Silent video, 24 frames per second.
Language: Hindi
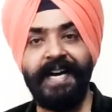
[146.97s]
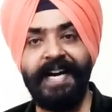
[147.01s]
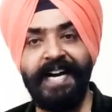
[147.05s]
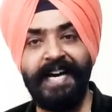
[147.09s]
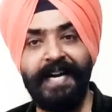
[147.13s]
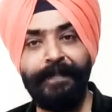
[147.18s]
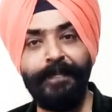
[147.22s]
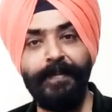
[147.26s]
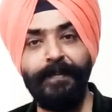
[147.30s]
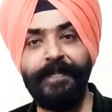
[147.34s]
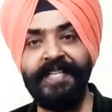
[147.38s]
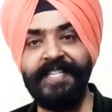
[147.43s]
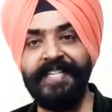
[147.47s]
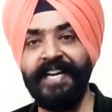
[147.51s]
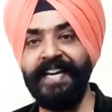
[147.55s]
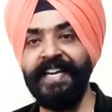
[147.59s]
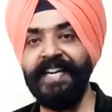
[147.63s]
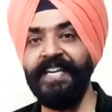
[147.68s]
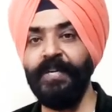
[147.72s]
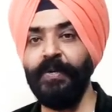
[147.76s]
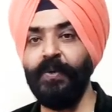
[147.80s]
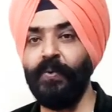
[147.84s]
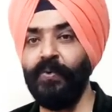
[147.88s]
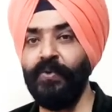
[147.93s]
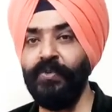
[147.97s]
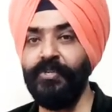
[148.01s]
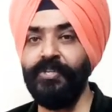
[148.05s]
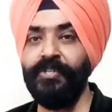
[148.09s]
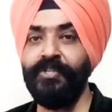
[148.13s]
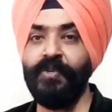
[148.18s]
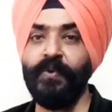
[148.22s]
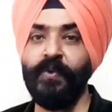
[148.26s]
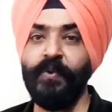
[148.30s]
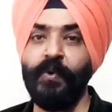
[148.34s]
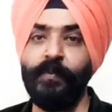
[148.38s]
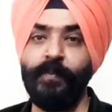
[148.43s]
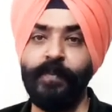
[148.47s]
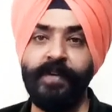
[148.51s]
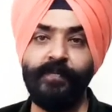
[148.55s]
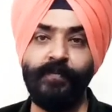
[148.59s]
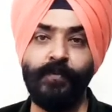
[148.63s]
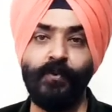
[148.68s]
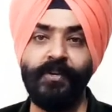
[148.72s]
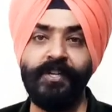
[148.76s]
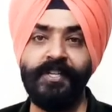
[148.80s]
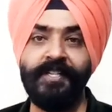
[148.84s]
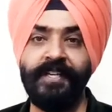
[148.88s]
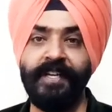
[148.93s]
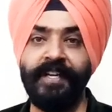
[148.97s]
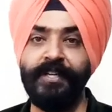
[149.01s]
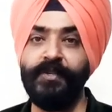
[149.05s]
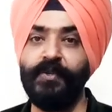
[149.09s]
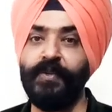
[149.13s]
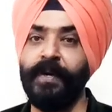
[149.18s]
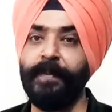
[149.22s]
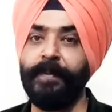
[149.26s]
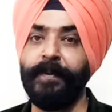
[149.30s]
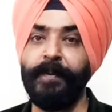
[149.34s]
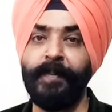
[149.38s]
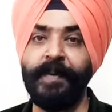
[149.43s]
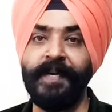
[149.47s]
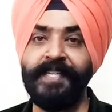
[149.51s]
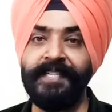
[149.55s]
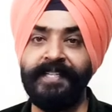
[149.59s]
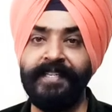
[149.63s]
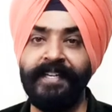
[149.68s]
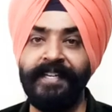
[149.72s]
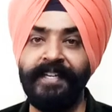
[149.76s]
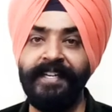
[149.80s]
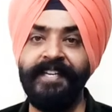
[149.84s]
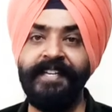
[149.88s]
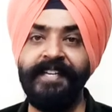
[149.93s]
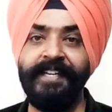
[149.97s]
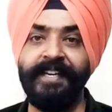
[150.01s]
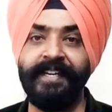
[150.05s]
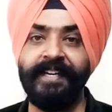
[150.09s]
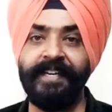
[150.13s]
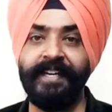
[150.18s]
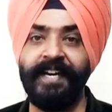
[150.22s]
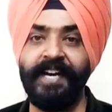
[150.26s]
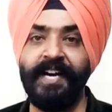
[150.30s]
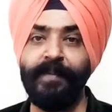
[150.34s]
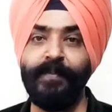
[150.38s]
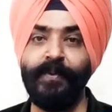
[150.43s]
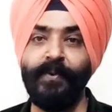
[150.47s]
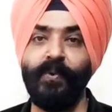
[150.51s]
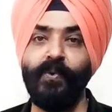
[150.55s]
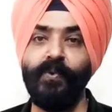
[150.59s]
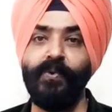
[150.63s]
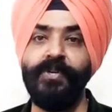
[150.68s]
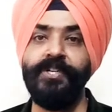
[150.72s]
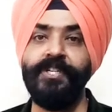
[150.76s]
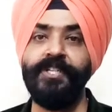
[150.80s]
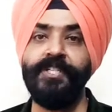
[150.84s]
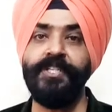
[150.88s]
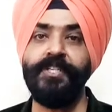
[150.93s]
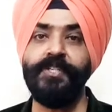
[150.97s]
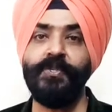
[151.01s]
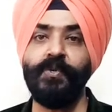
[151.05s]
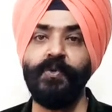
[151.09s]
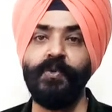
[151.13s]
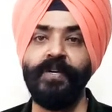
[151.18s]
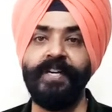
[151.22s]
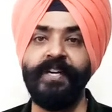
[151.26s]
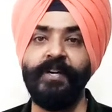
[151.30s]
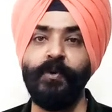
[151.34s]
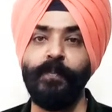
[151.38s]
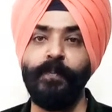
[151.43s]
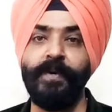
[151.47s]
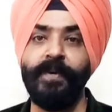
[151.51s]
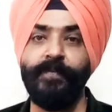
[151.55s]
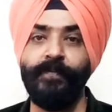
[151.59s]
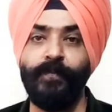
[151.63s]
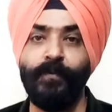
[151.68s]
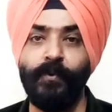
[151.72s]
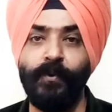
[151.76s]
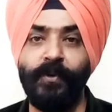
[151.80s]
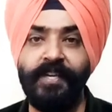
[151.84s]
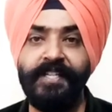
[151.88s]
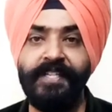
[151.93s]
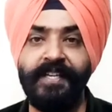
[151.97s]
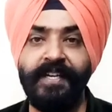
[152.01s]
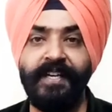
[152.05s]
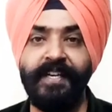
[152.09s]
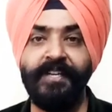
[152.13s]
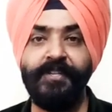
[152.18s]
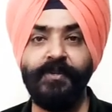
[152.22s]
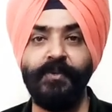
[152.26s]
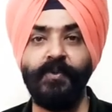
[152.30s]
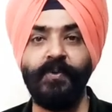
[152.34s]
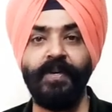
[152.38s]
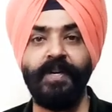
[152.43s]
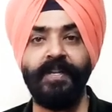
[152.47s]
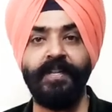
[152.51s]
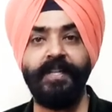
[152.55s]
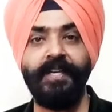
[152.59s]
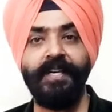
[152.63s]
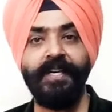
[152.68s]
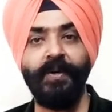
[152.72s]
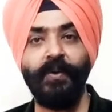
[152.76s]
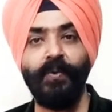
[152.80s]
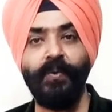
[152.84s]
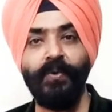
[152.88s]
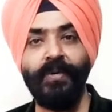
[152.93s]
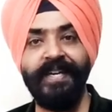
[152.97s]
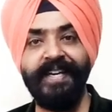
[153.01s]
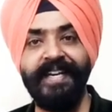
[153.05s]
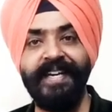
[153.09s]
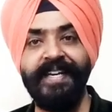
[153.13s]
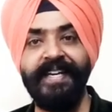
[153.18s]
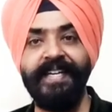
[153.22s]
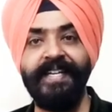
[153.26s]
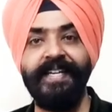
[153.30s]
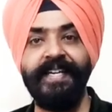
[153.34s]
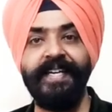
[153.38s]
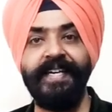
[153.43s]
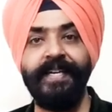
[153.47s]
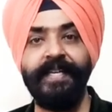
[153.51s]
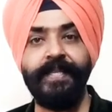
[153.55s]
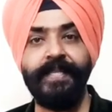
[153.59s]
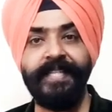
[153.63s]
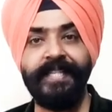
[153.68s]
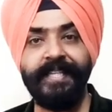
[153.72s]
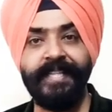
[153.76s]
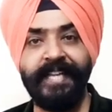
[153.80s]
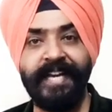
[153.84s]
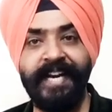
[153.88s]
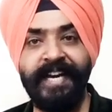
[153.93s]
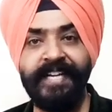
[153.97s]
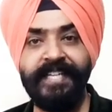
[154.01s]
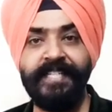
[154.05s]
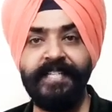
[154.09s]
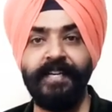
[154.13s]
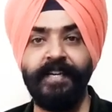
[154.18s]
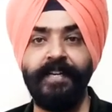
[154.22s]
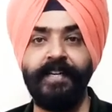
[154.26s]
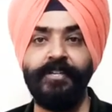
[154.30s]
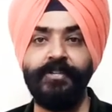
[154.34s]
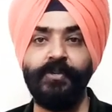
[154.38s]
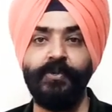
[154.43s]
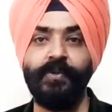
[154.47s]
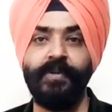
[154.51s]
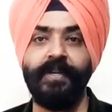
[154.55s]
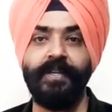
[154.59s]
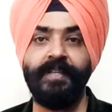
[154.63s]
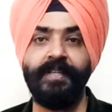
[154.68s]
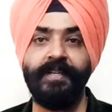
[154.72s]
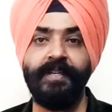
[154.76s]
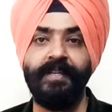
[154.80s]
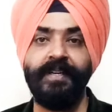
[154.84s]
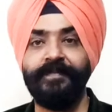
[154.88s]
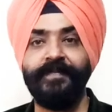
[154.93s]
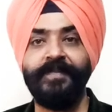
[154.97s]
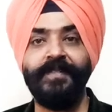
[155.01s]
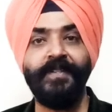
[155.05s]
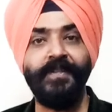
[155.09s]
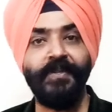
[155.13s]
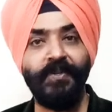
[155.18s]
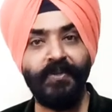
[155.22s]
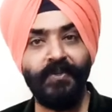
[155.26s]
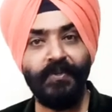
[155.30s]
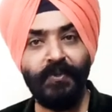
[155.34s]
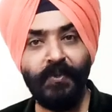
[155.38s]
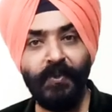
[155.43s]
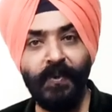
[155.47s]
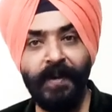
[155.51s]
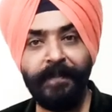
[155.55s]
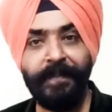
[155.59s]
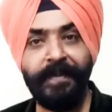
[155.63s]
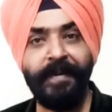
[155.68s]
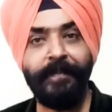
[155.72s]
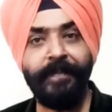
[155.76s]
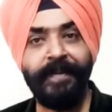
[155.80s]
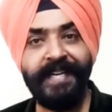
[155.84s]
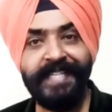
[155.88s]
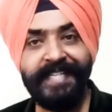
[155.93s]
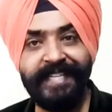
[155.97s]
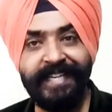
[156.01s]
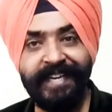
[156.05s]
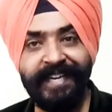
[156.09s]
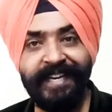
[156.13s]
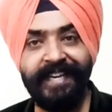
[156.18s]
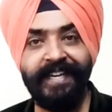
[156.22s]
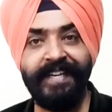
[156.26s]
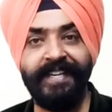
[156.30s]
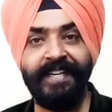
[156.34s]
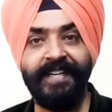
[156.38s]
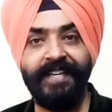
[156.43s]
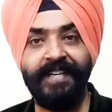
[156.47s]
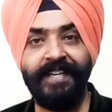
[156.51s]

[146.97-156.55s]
आप बजाय कि उन चीजों के ऊपर फोकस करें जो आपके पास नहीं है आप उन चीजों के ऊपर फोकस करना शुरू कर दें उनके लिए थैंक्स करना शुरू कर दें जो आपके पास है